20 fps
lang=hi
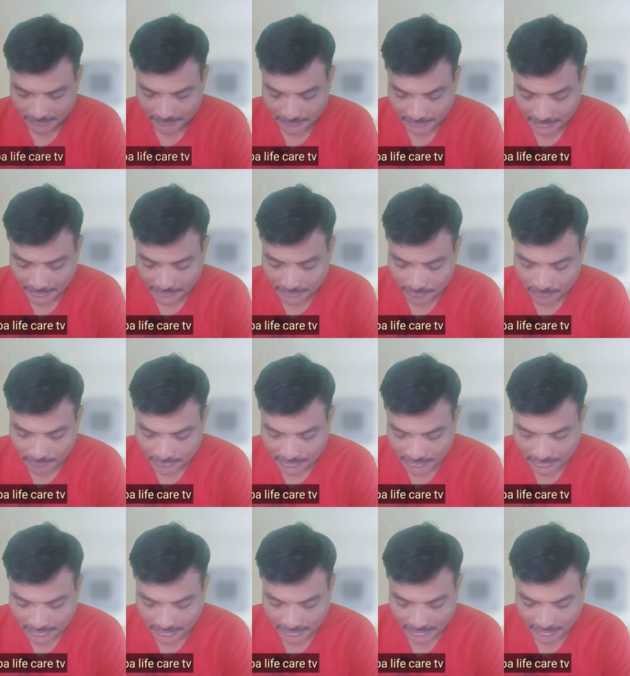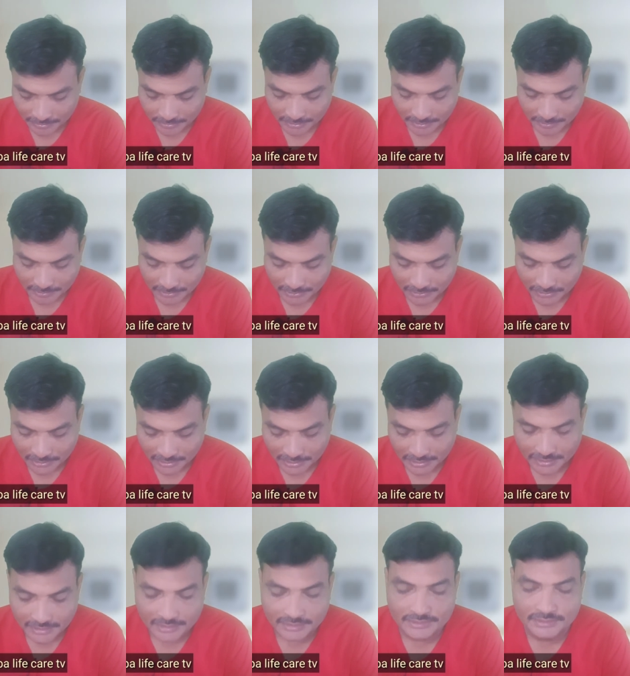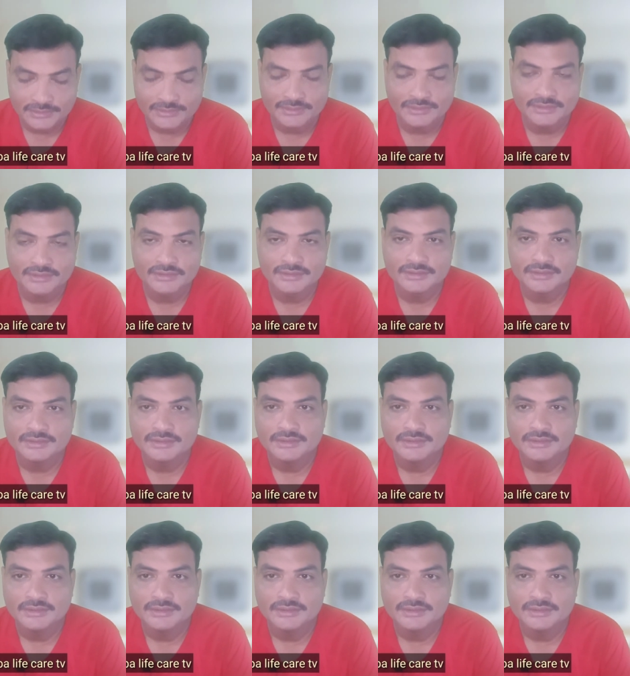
फ्रेंड्स उम्मीद है कि आप सब लोग खैरियत से होंगे